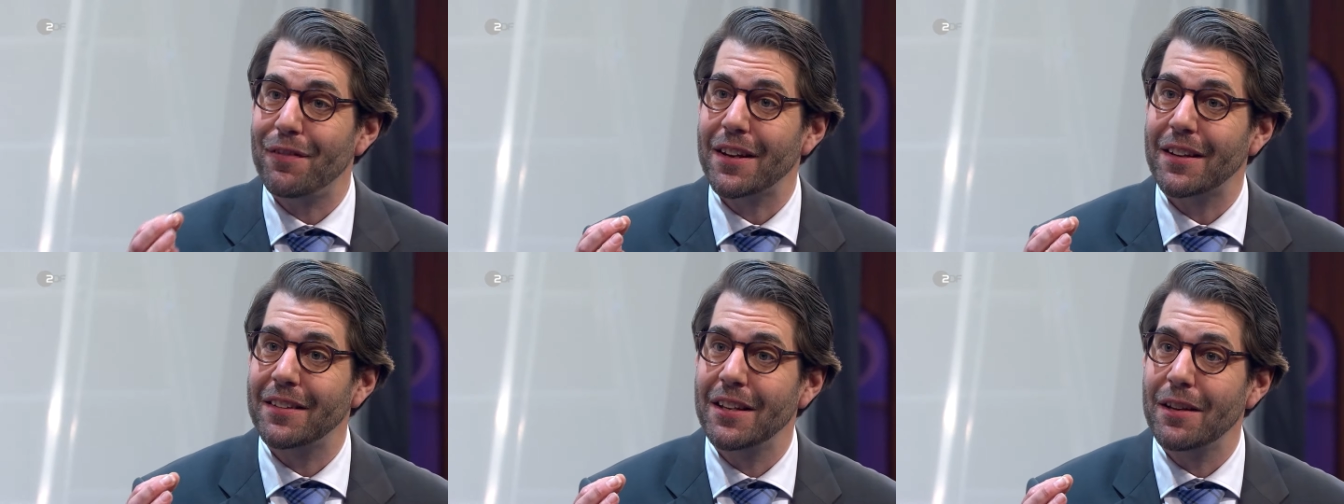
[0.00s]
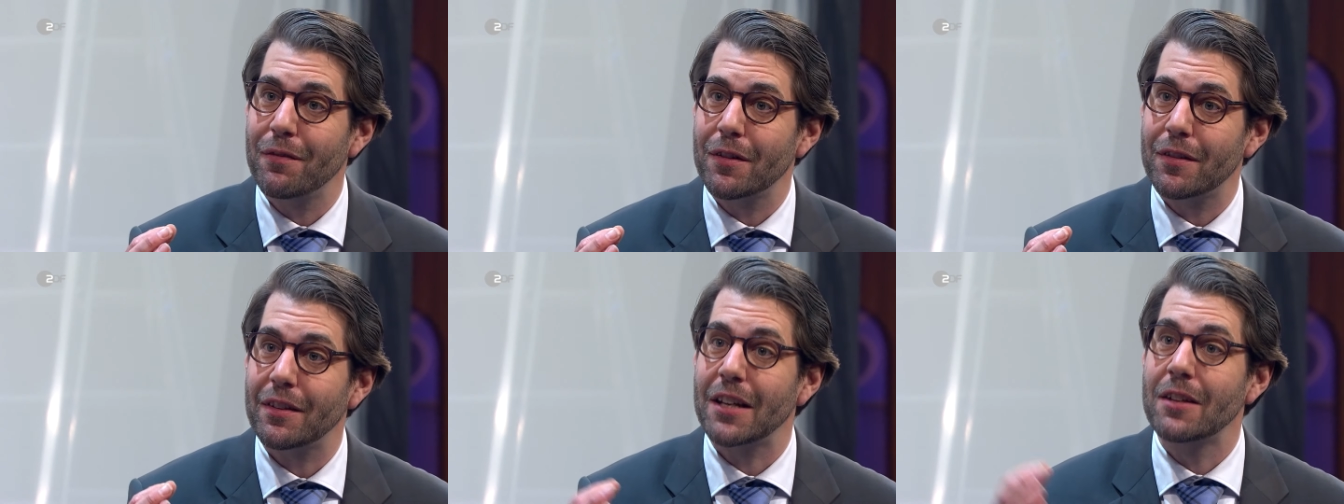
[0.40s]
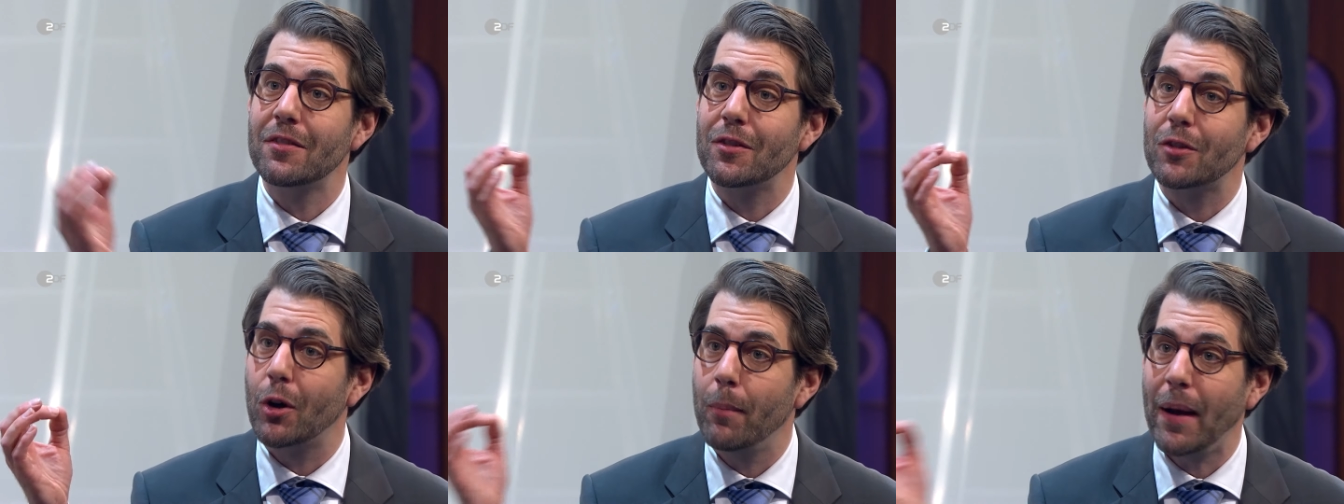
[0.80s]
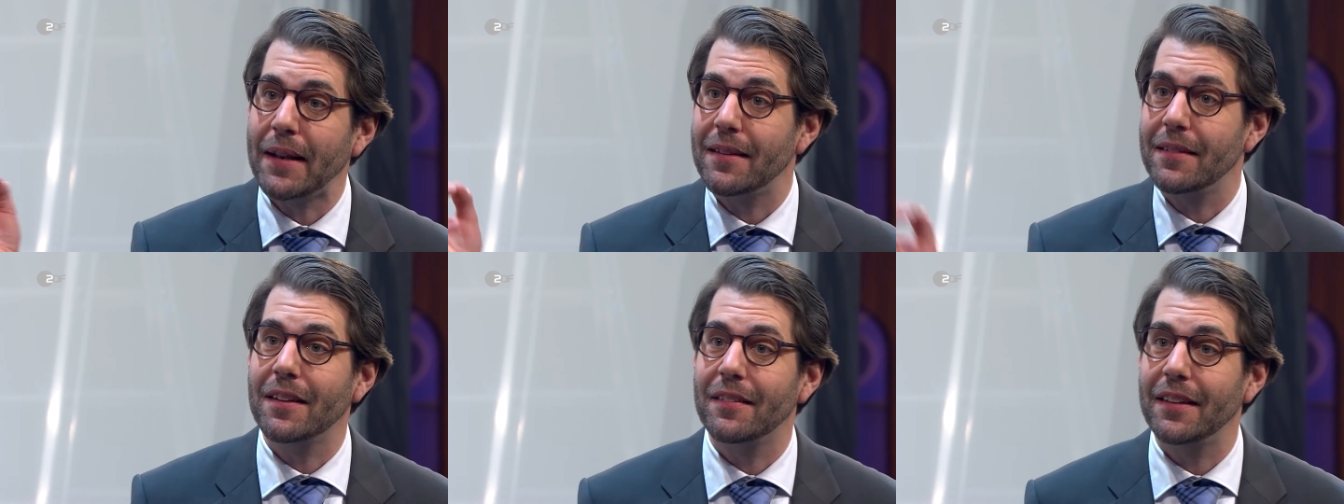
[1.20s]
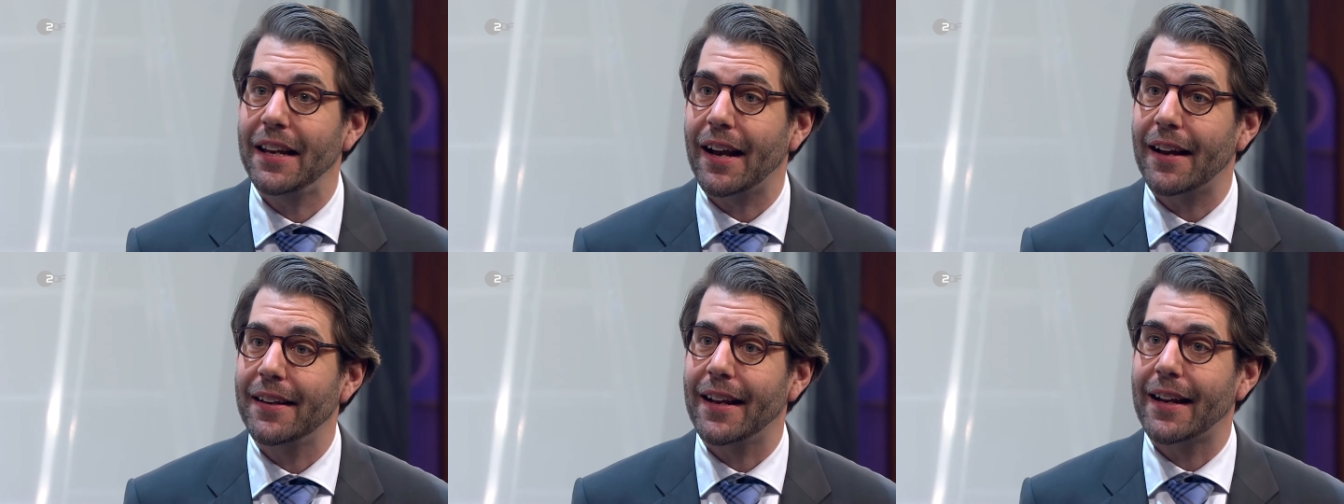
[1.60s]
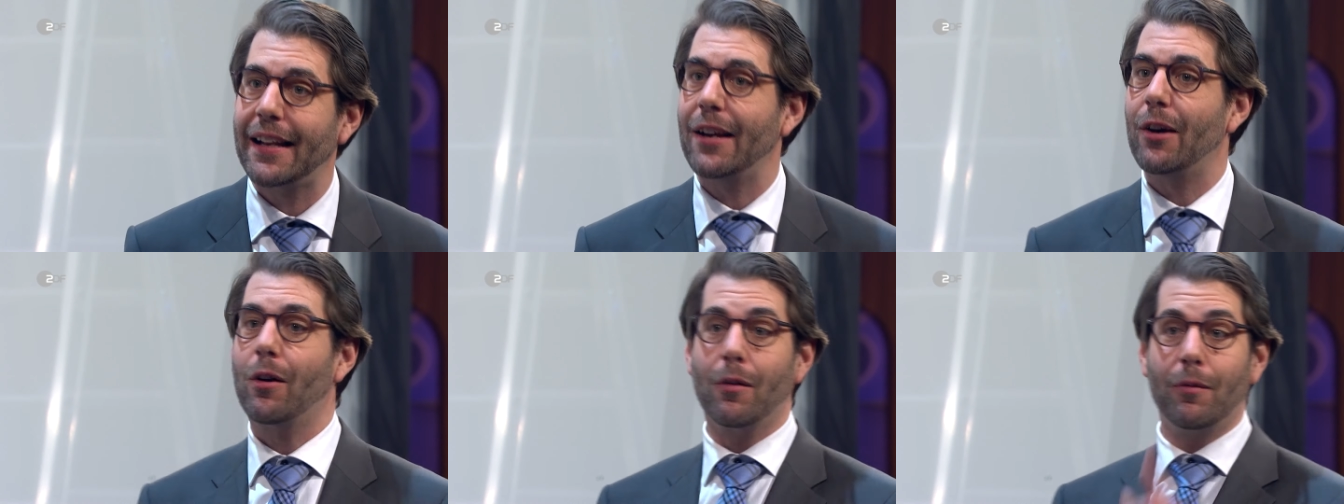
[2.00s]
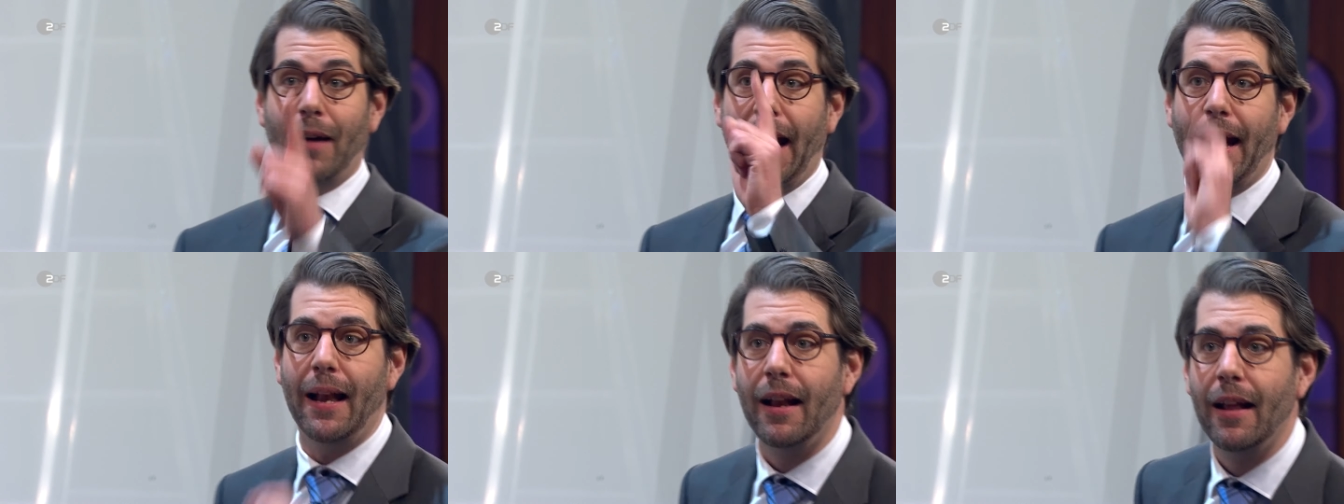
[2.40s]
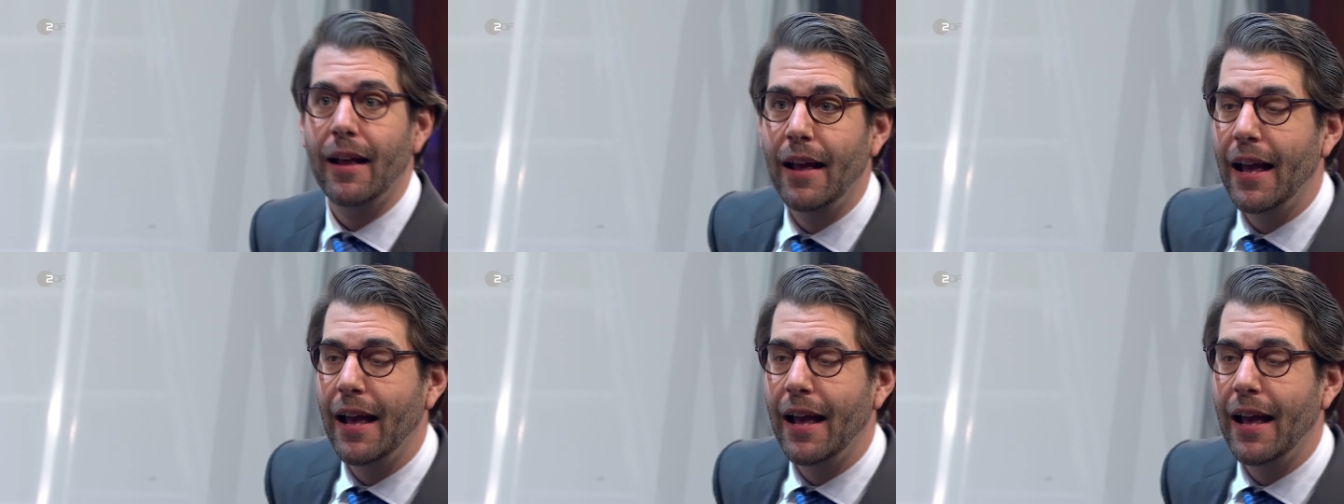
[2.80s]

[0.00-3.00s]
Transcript: effektives Instrument, diese Ehrenerklärung, weil